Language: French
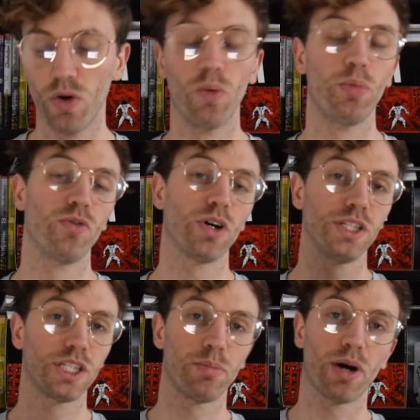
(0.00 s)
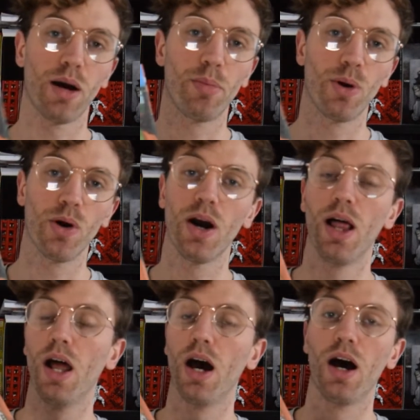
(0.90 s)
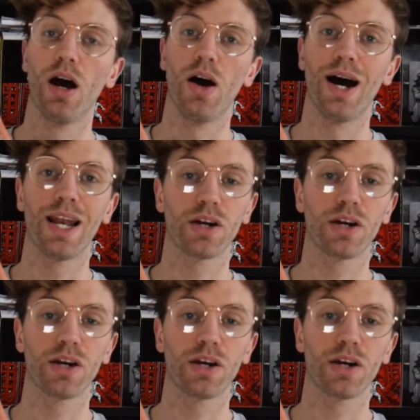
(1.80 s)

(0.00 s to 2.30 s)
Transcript: On peut le voir déjà par rapport à,